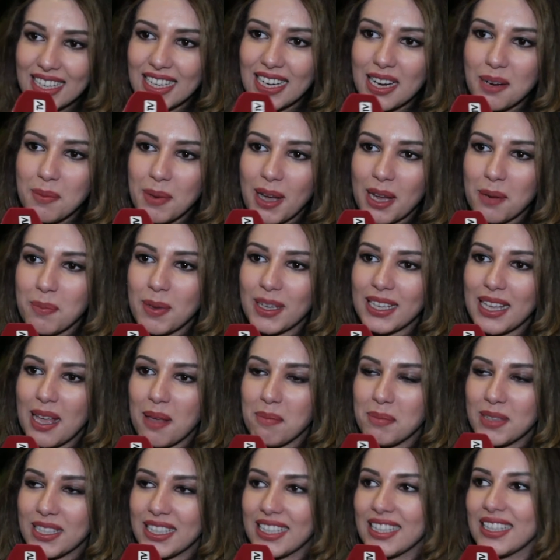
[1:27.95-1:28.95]
على المغاربه
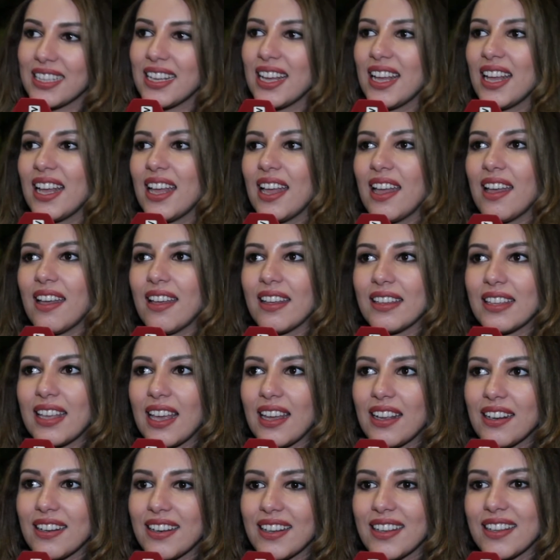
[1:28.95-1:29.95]
كاملين آه
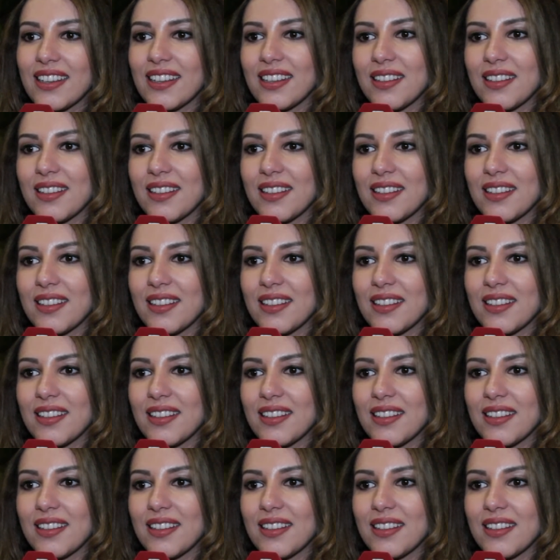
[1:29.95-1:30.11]
كاين